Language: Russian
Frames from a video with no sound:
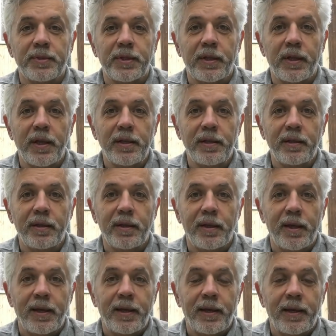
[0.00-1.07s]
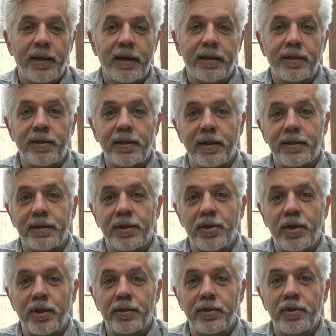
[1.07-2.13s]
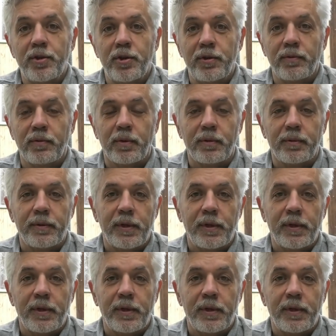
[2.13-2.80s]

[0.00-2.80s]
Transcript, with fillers: состоянии, это не означает ничего.